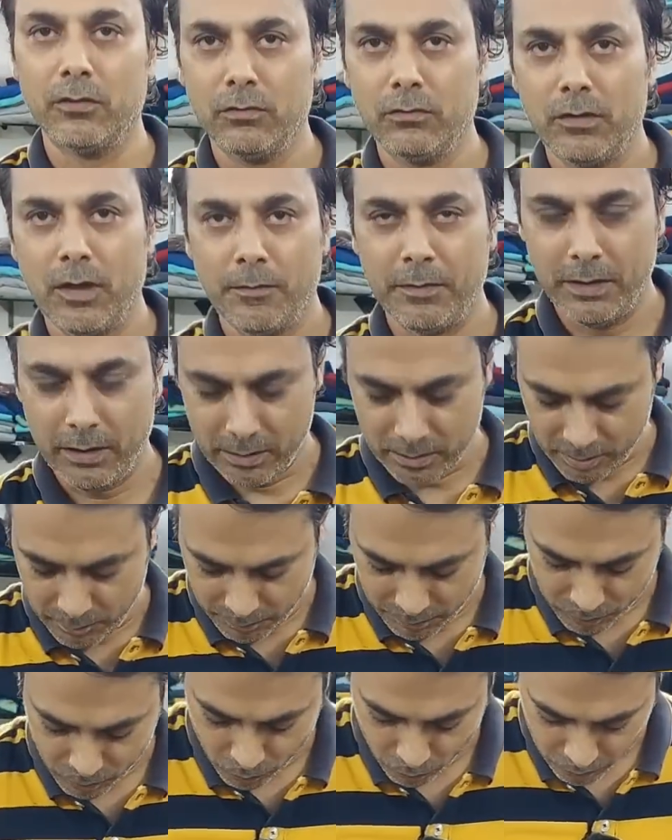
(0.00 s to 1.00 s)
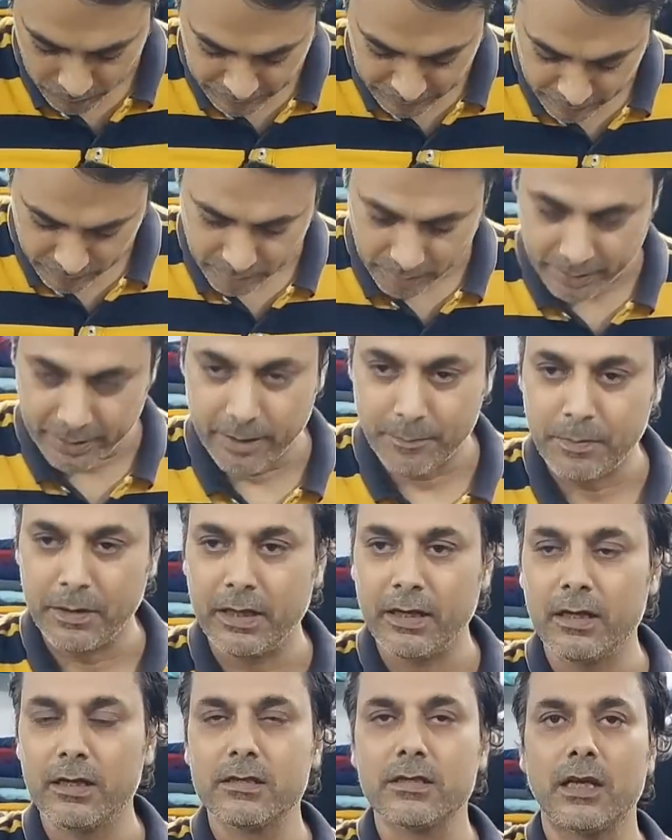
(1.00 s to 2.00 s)
देता हूँ ठीक है को का रेट
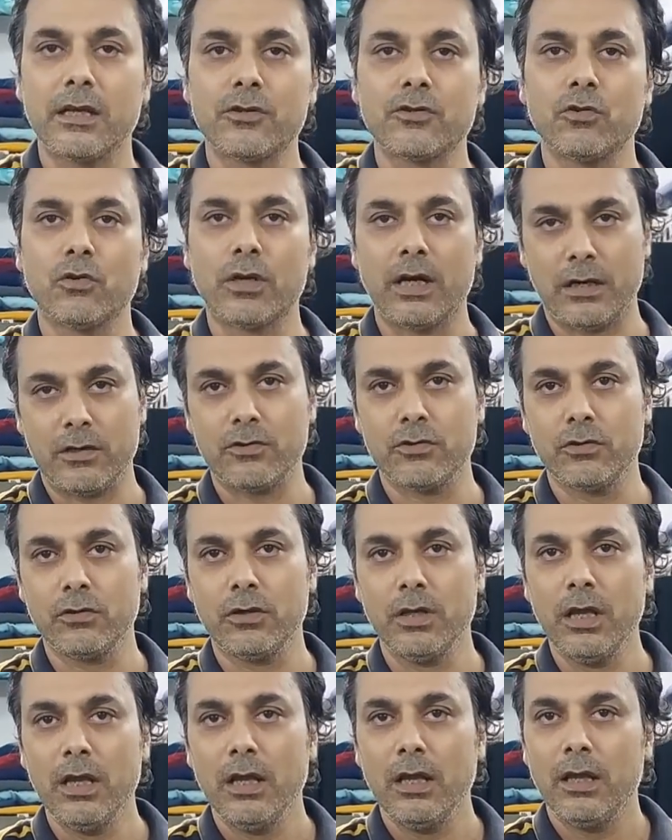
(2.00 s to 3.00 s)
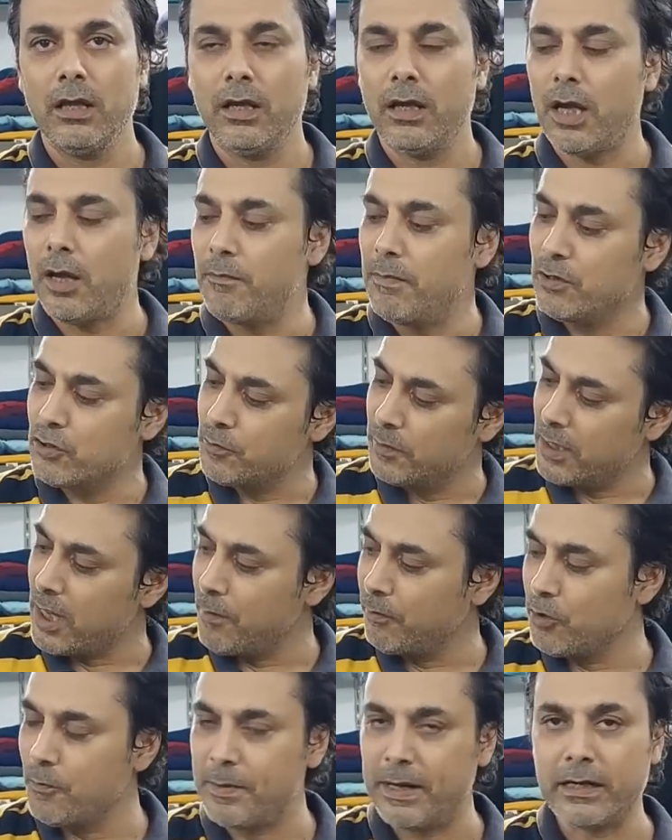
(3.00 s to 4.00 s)
पड़ेगा सात सौ और आठ सौ ठीक है अब मैं उसमें
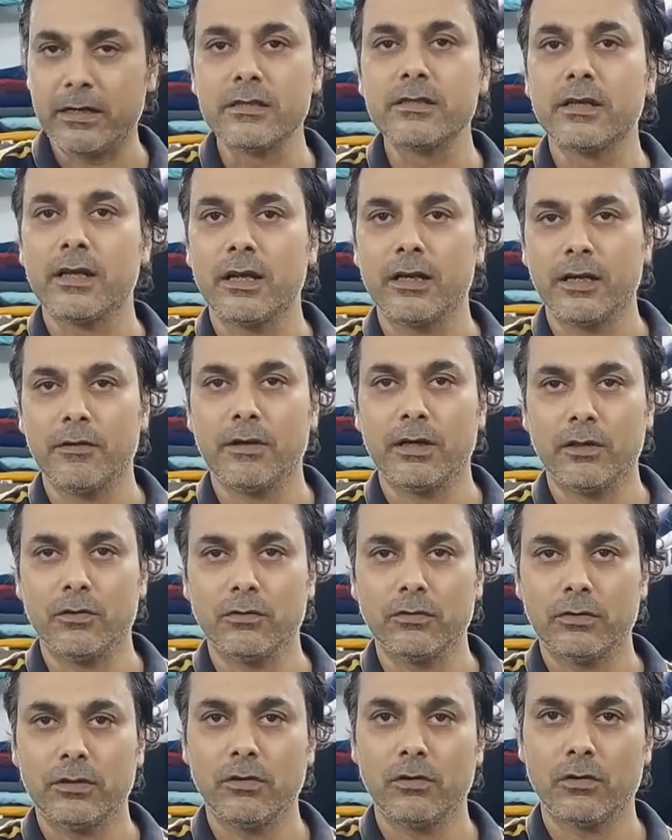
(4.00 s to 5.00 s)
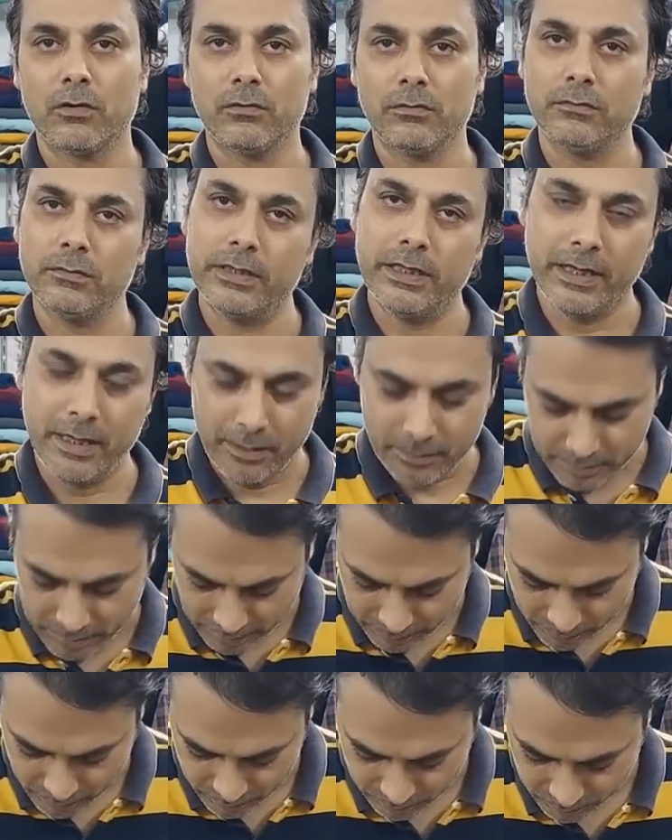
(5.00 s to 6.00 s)
ना आपको पैटर्न दिखाने वाला हूँ ठीक है ठीक है मतलब
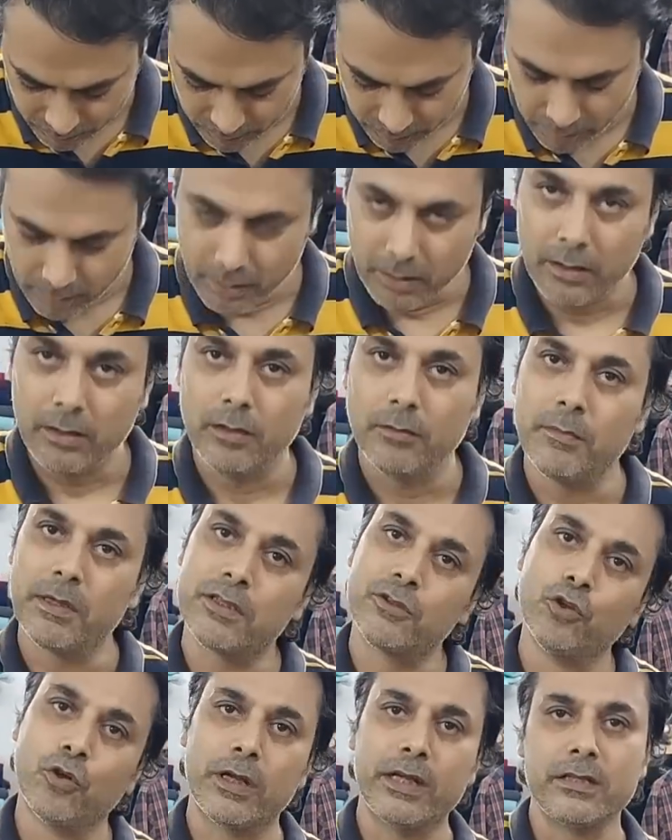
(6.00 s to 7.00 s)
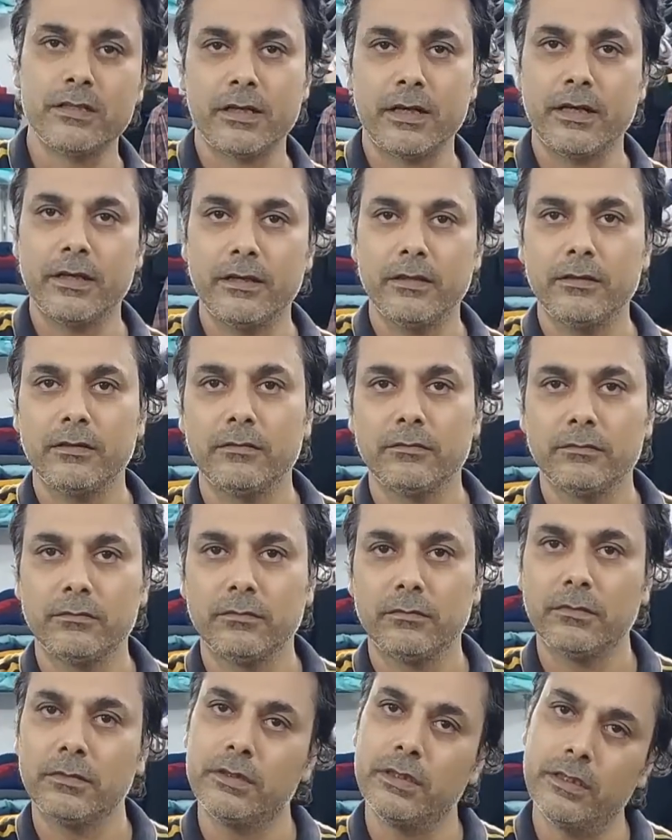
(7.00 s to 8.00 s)
सात सौ और आठ सौ रहेगा बस दो रेंज रहेगी दो
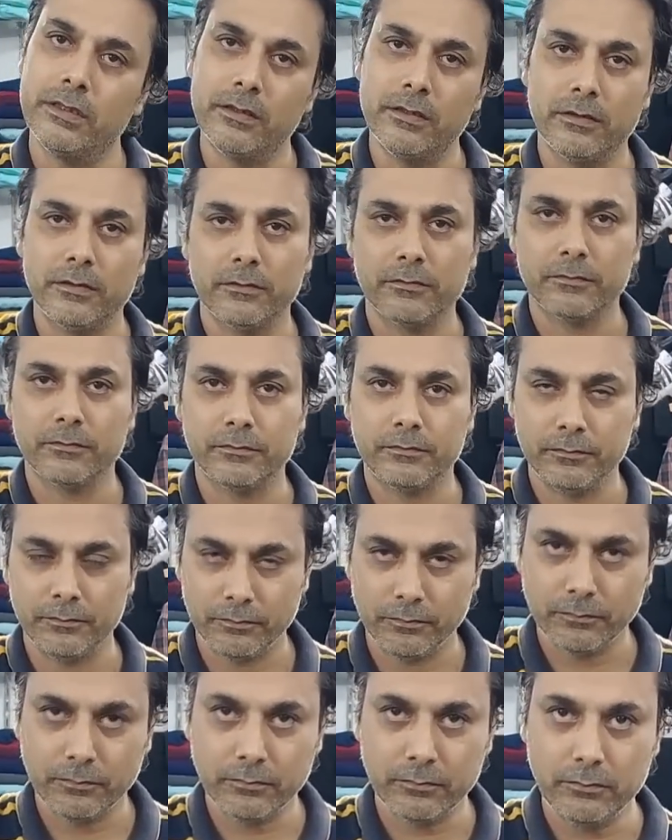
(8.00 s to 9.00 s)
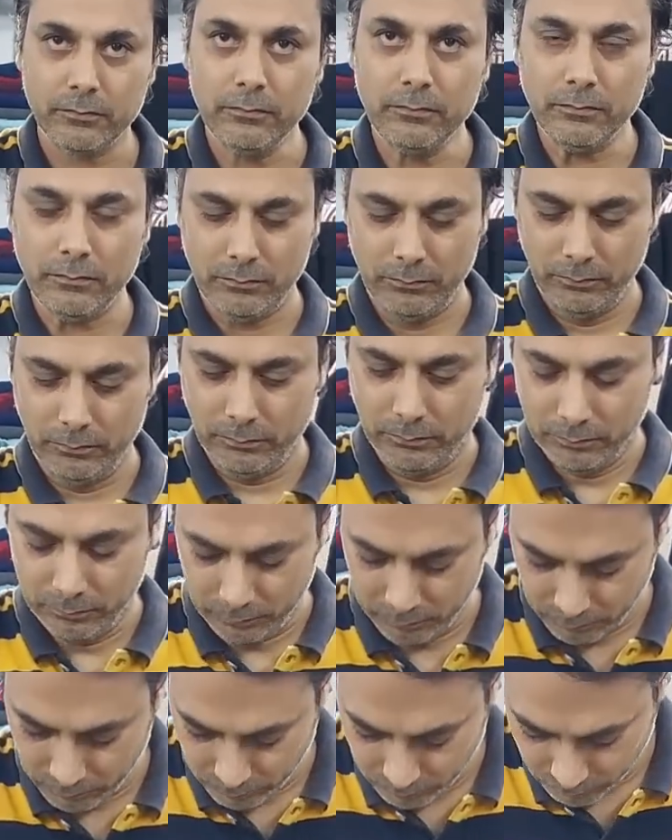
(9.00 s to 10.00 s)
रेंज रहेंगी तो कहीं आपको देखो रेट की
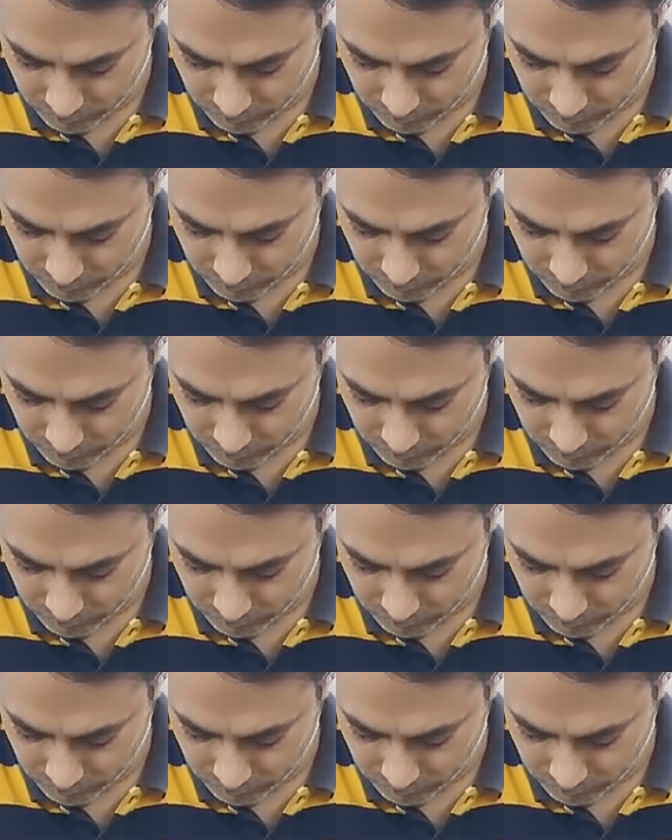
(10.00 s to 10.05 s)
चिंता ही नहीं